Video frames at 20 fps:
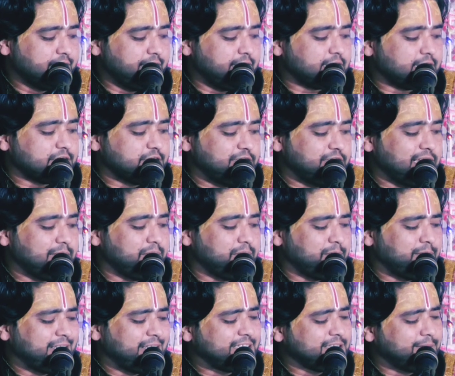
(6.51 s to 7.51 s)
एक देवी
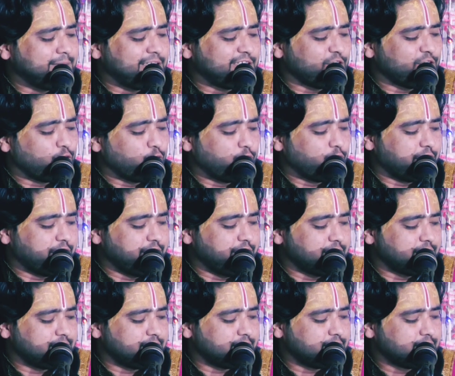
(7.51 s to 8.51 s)
बैठी बैठी रो रही हैं